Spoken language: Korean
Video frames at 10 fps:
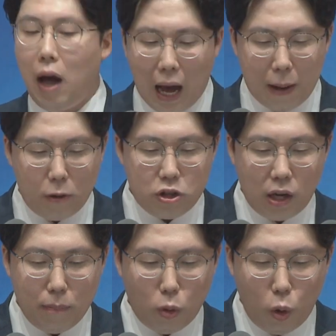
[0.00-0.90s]

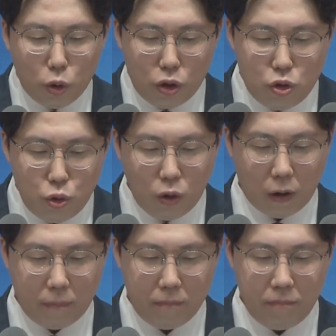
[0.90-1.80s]
아버지의 모든
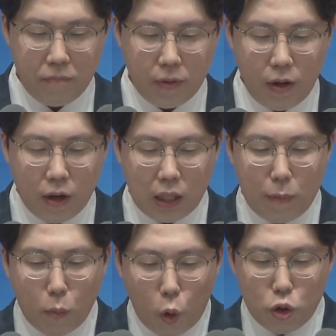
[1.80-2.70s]
유업, 그 다음에
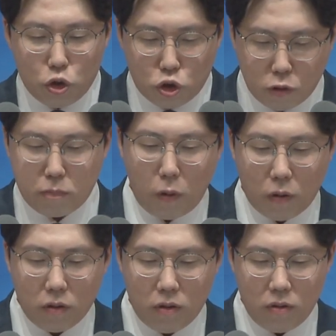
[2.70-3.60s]
모든 축복,